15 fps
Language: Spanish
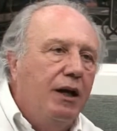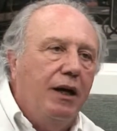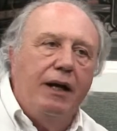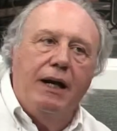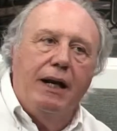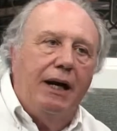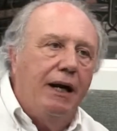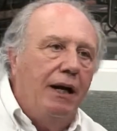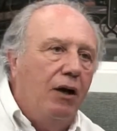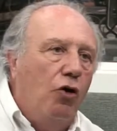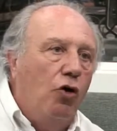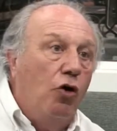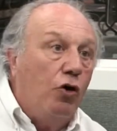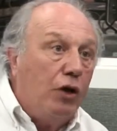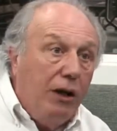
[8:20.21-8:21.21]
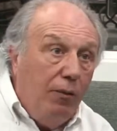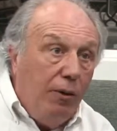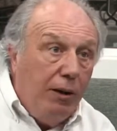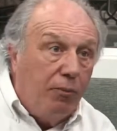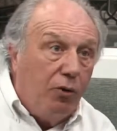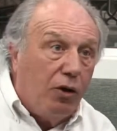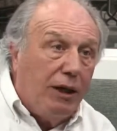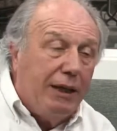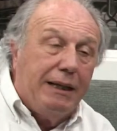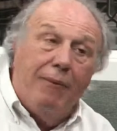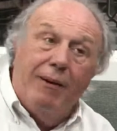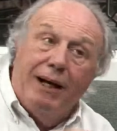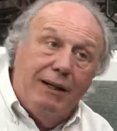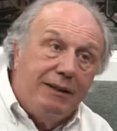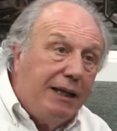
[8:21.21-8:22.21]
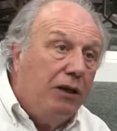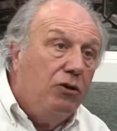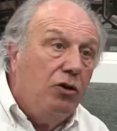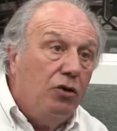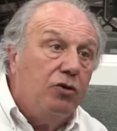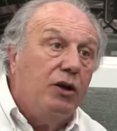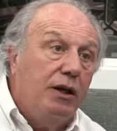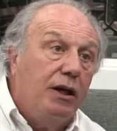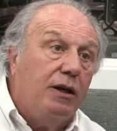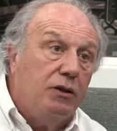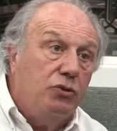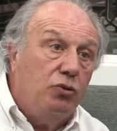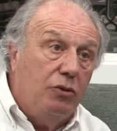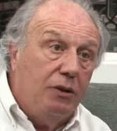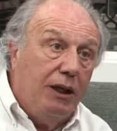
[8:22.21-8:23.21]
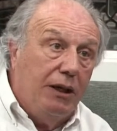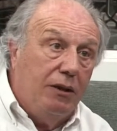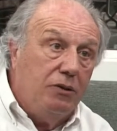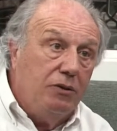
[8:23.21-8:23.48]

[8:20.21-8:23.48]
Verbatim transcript: era horrible porque estaban gastando y no tenían resultados.